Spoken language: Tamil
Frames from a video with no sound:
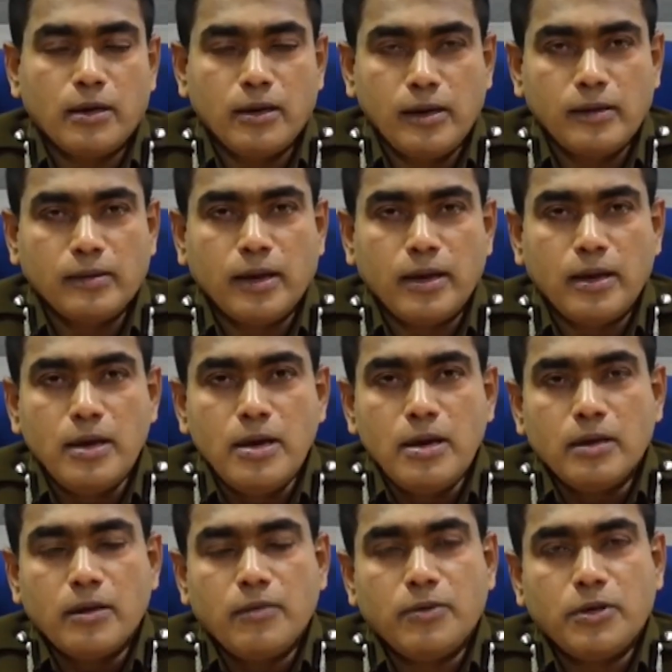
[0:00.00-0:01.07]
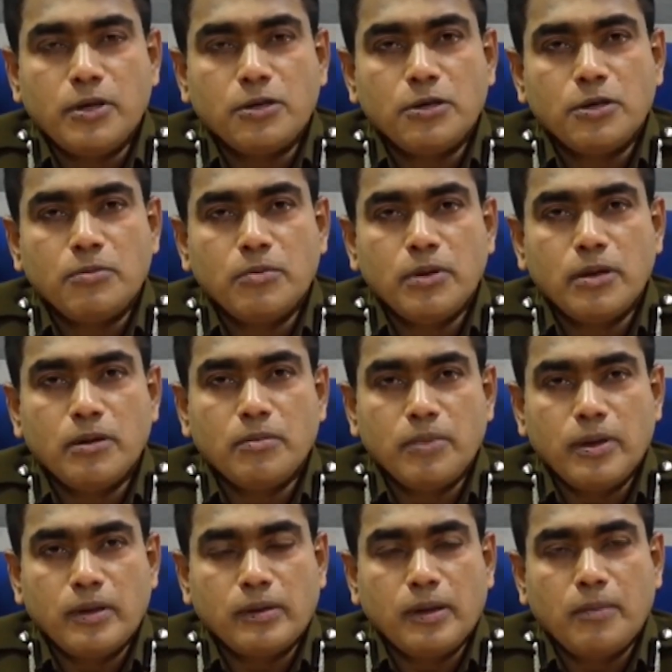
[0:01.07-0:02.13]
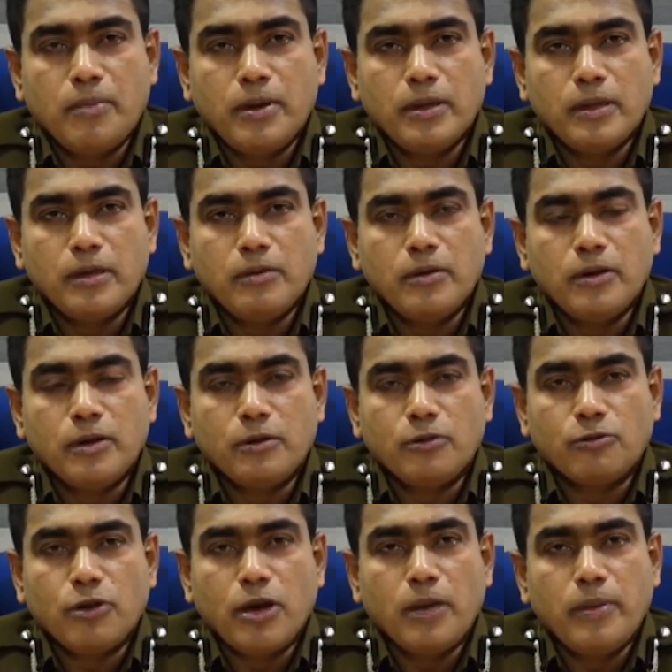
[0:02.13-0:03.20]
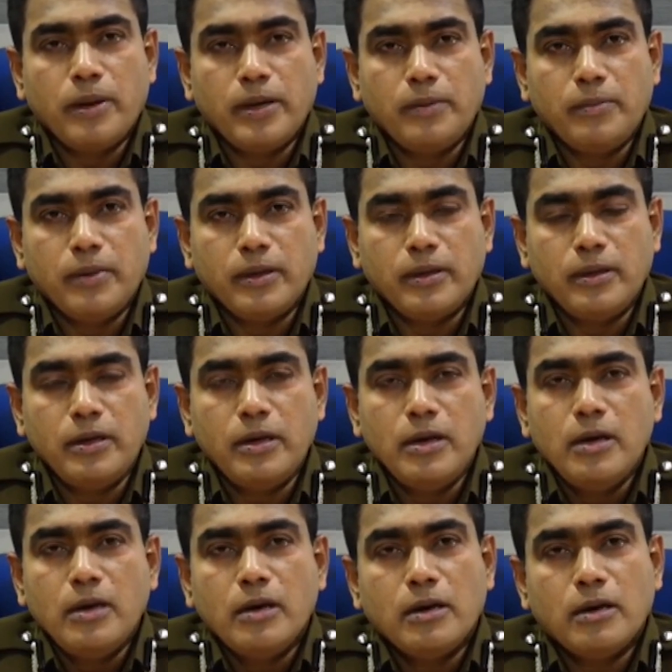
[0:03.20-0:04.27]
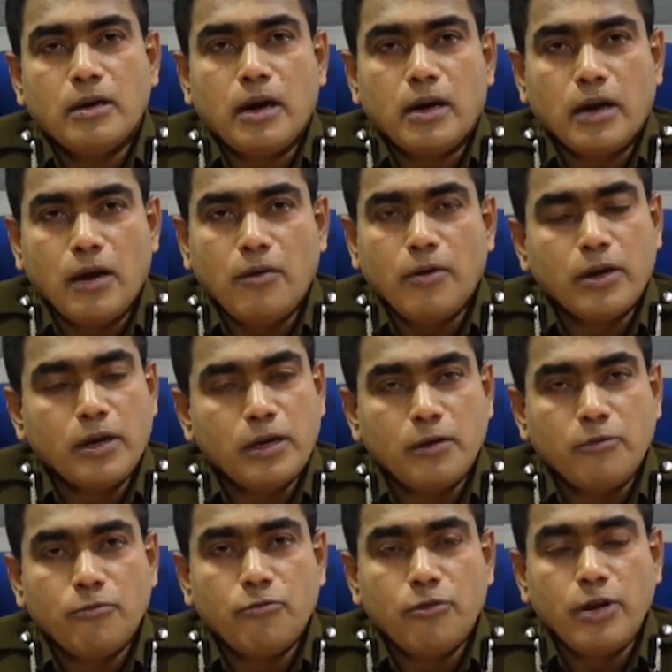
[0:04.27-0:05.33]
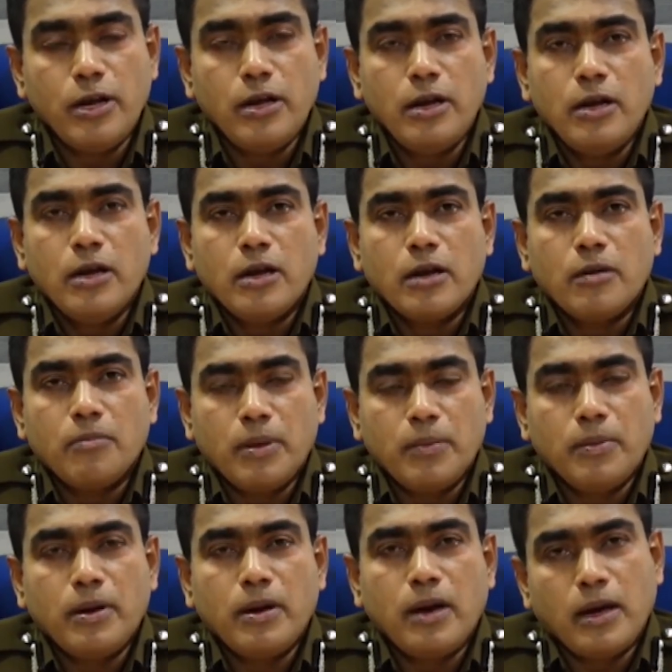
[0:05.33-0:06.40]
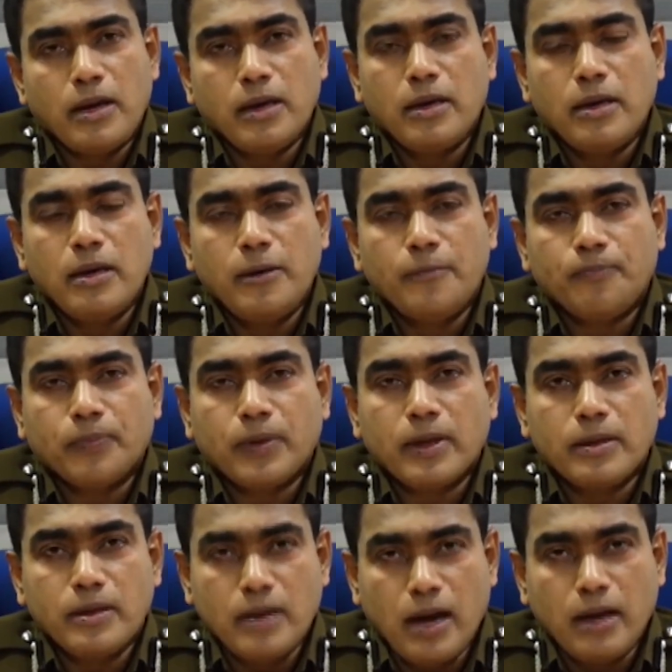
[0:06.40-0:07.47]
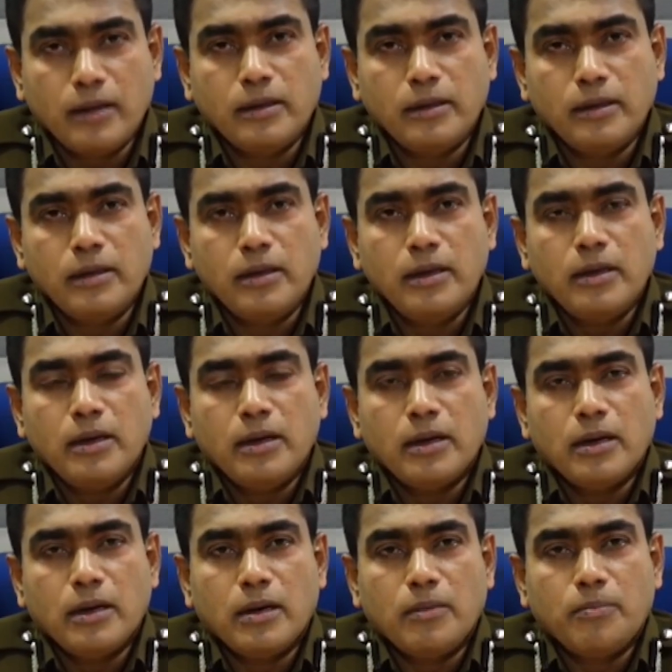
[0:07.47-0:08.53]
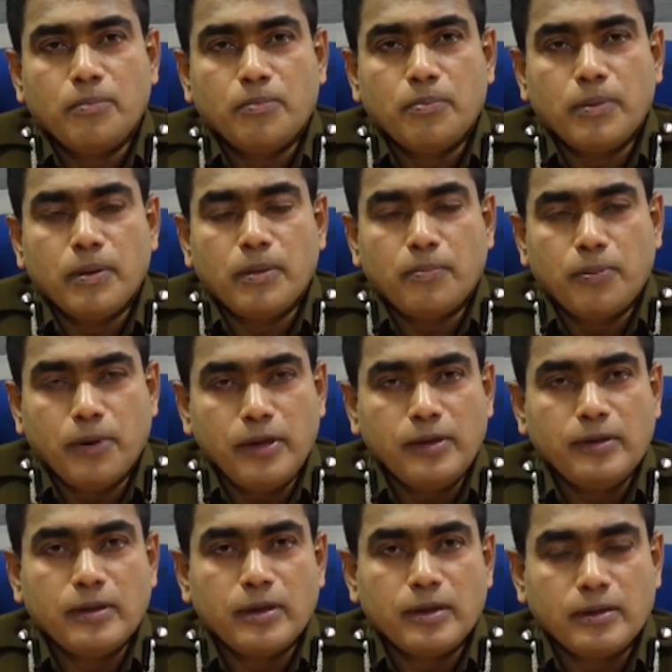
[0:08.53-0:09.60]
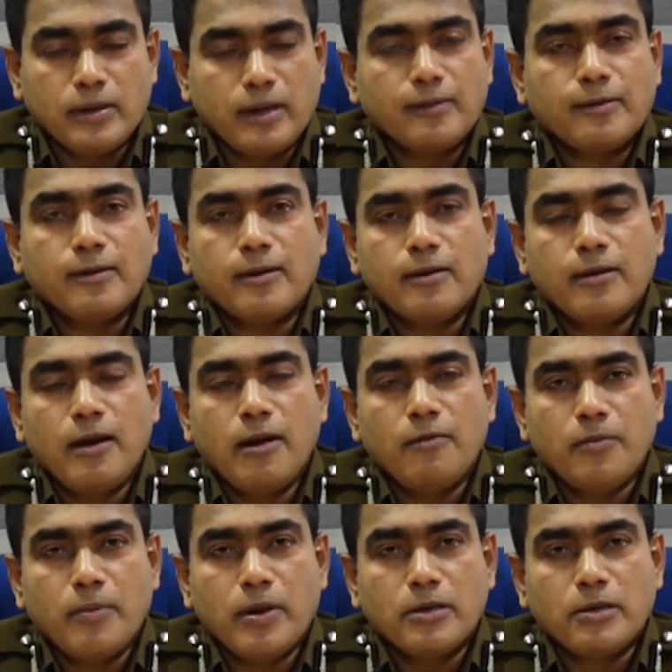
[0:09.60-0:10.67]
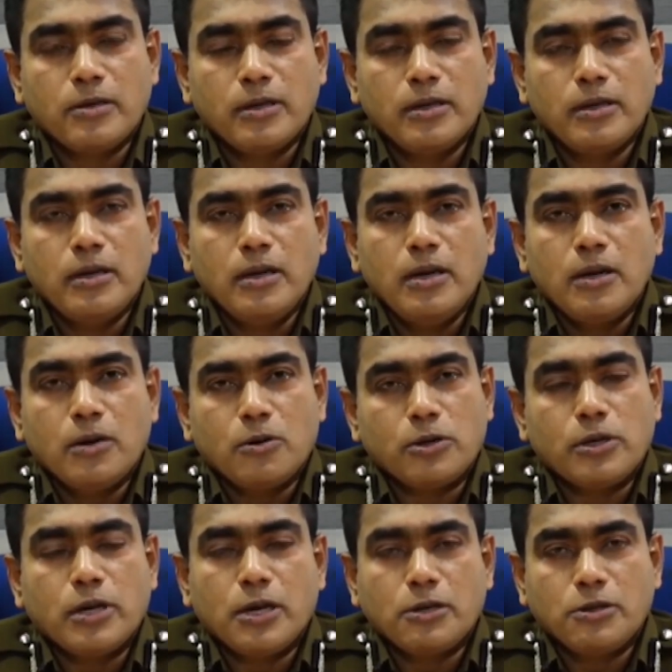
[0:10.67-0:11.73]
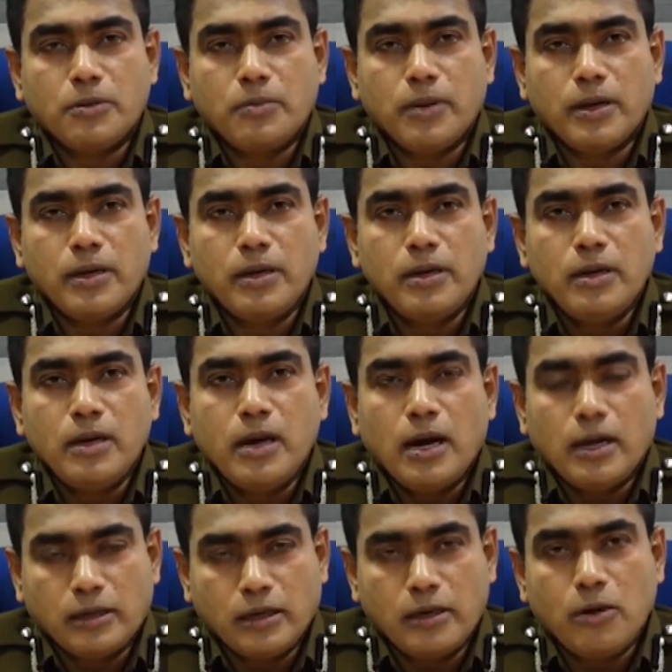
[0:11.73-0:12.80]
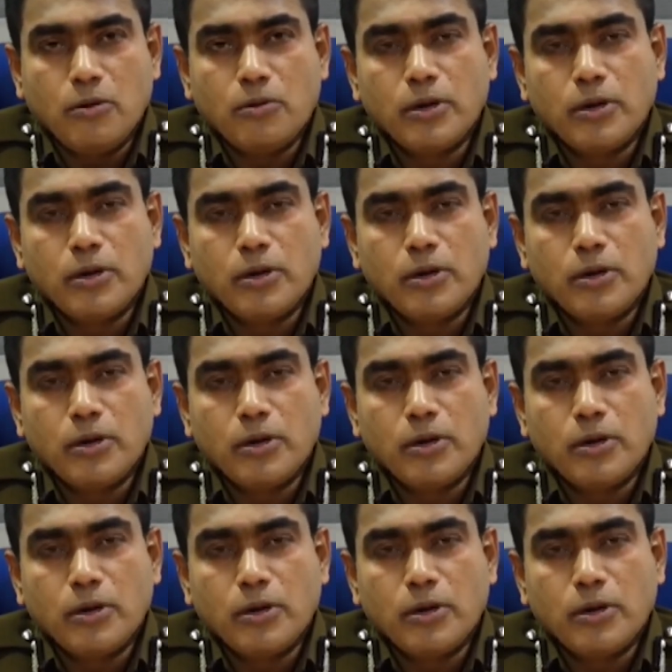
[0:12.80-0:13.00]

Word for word: பிரிவில் அனுமதிக்கப்பட்டு சிகிச்சை அளிக்கப்பட்டிருக்கிறது இந்த நிலையில் நேற்றிரவு பதினோரு மணி அளவில் விபத்து விடுதிக்குள் அத்துமூறி உள்நுழைந்து நான்கு பேரடங்கிய குழுவினர் மீண்டும் அவ்வாணவன் மீது தாக்குதல் மேற்கொள்ளிவிட்டு தப்பி சென்றுவிட்டதாக காவல் நிலையத்தில் முறைப்பாடு செய்யப்பட்டிருக்கிறது இது